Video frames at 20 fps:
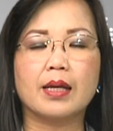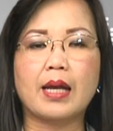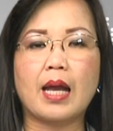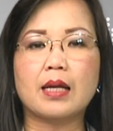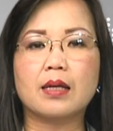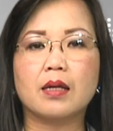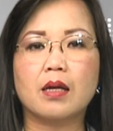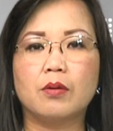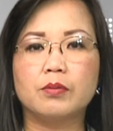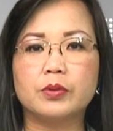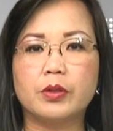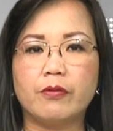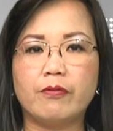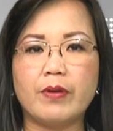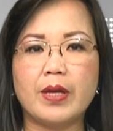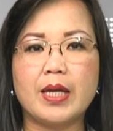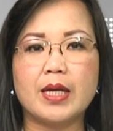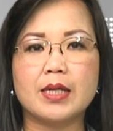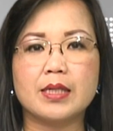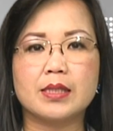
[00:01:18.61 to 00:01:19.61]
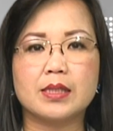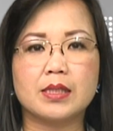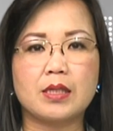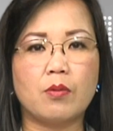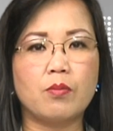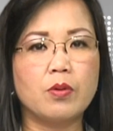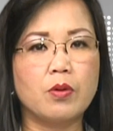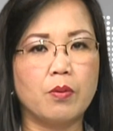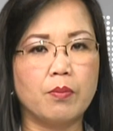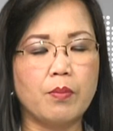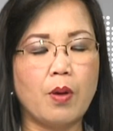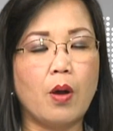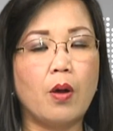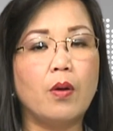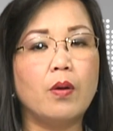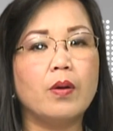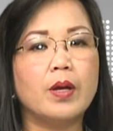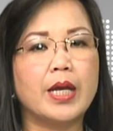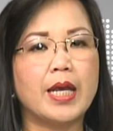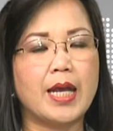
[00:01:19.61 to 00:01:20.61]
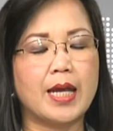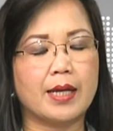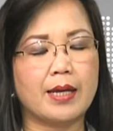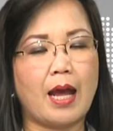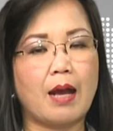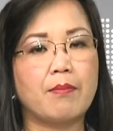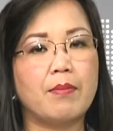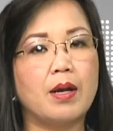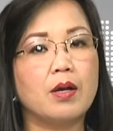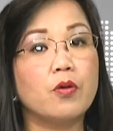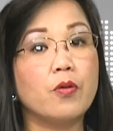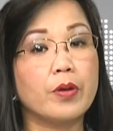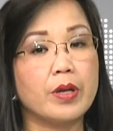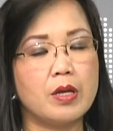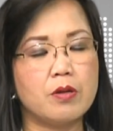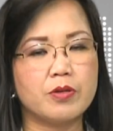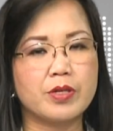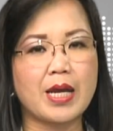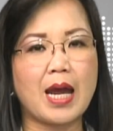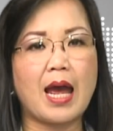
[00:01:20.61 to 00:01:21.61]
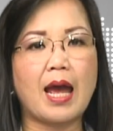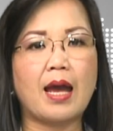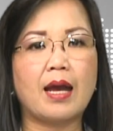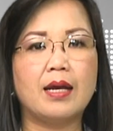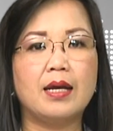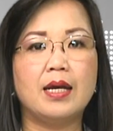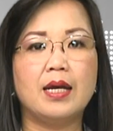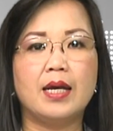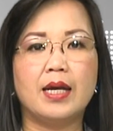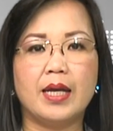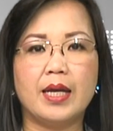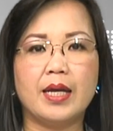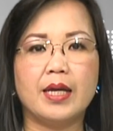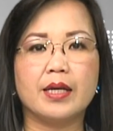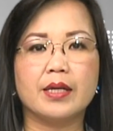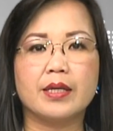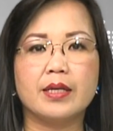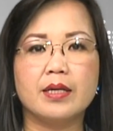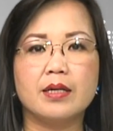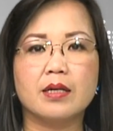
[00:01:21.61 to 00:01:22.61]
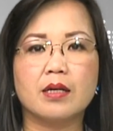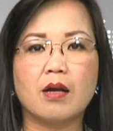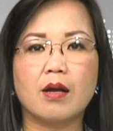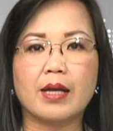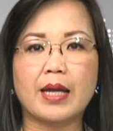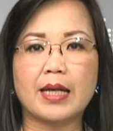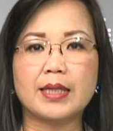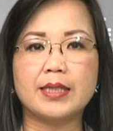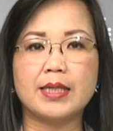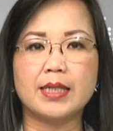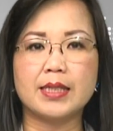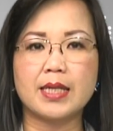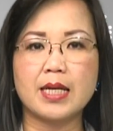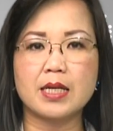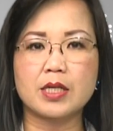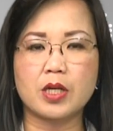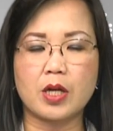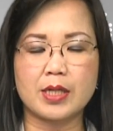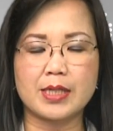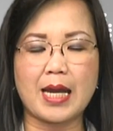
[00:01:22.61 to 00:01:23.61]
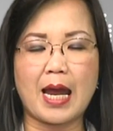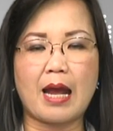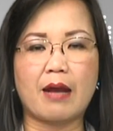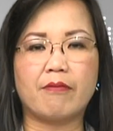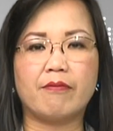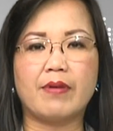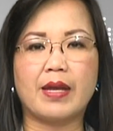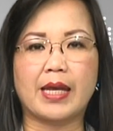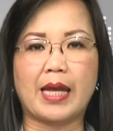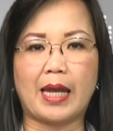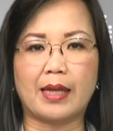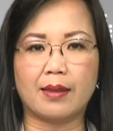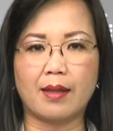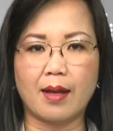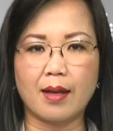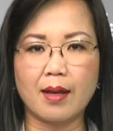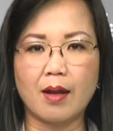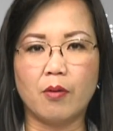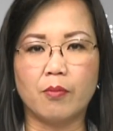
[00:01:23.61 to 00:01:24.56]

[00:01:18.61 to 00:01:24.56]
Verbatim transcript: Các công tố viên chống khủng bố hiện đang mở cuộc điều tra, hiện chưa có các chi tiết rõ ràng về kẻ tấn